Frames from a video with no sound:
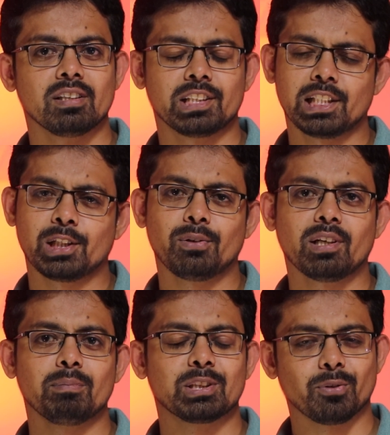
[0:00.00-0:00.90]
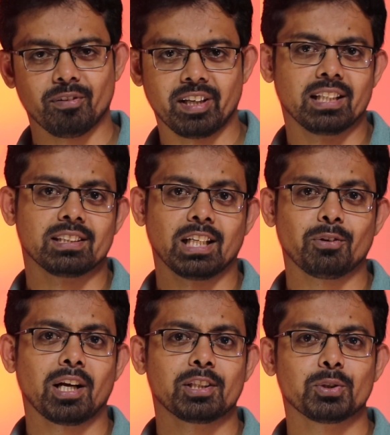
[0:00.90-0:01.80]
শিডিউলটা মিস করে ফেলেছি
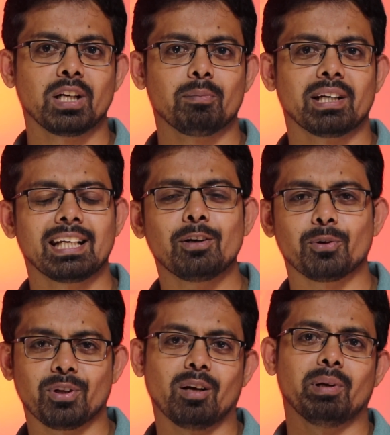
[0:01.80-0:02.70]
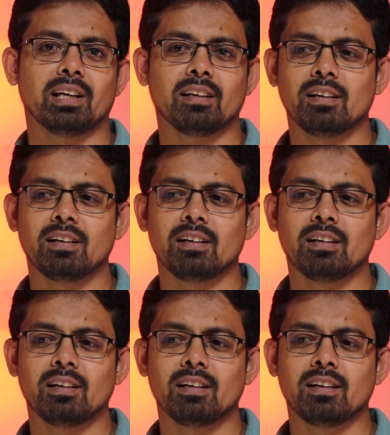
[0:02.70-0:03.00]
এখন অ্যাকচুয়ালি আমার কি করতে হবে